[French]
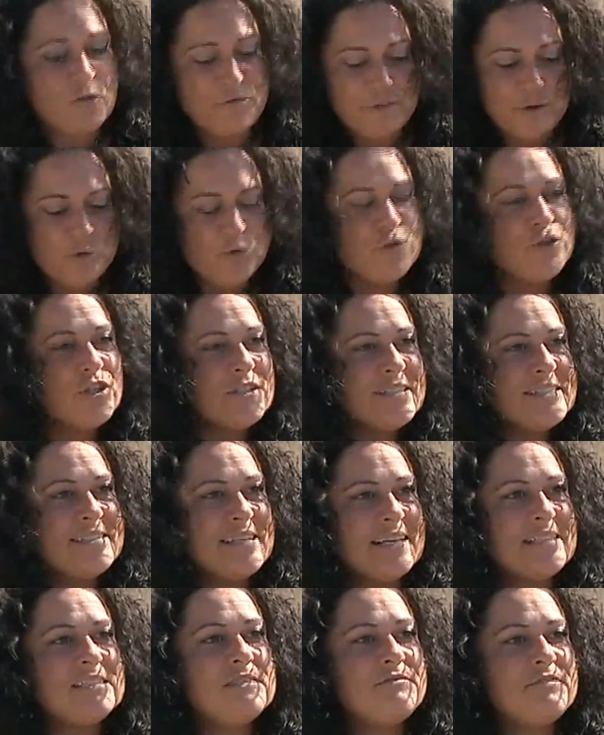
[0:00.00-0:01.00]
on fait une de
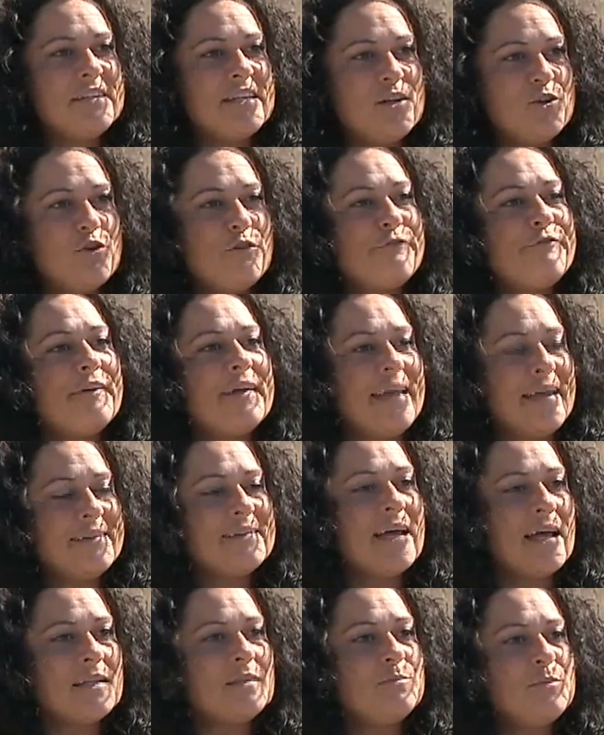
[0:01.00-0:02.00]
ces activités-là 20 à
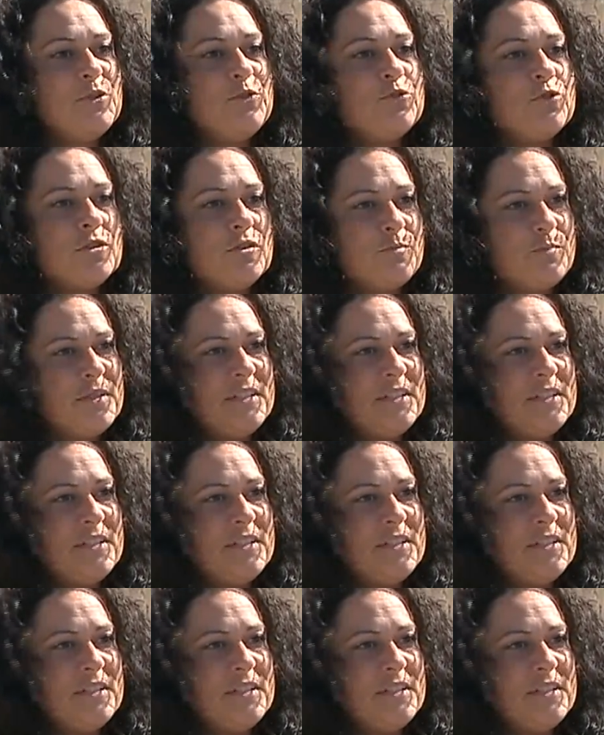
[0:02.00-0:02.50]
30 minutes,